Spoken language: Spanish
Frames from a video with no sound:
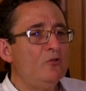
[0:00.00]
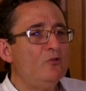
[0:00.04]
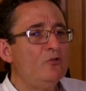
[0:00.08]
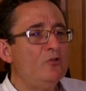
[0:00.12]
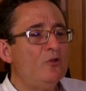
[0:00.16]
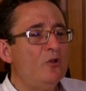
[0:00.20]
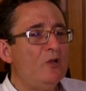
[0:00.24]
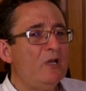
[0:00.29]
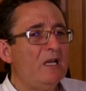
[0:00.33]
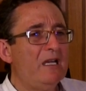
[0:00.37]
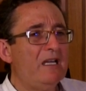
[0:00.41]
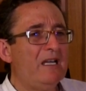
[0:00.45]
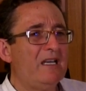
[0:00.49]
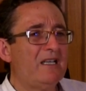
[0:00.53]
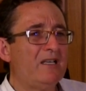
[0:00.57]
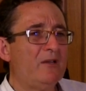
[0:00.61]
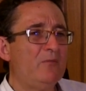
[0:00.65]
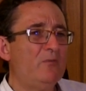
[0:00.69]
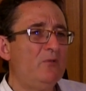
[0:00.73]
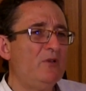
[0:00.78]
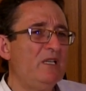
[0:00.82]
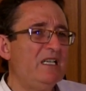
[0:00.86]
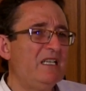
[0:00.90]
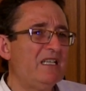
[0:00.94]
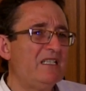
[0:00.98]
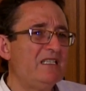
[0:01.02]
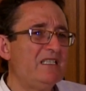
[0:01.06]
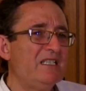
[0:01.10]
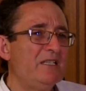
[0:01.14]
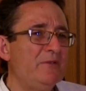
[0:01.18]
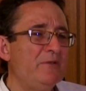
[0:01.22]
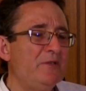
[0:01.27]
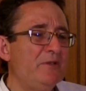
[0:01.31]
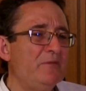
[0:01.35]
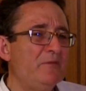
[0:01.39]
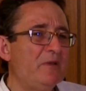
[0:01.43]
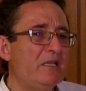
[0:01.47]
no a la República en
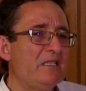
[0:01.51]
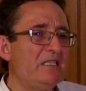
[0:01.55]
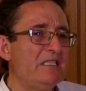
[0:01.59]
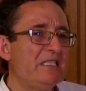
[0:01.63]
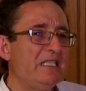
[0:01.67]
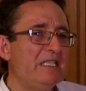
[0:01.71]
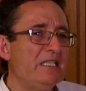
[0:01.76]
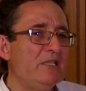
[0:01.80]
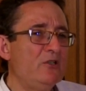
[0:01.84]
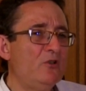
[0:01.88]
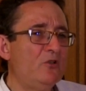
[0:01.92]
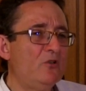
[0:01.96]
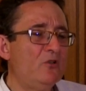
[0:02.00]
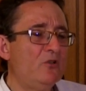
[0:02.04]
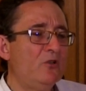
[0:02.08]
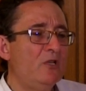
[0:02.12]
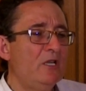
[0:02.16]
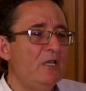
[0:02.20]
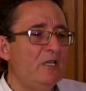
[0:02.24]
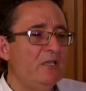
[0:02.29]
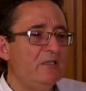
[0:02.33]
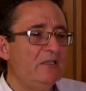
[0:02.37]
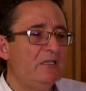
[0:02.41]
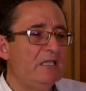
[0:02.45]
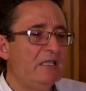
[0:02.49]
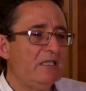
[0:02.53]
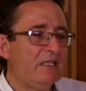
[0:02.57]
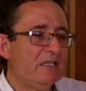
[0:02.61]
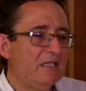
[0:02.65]
sí misma, sino de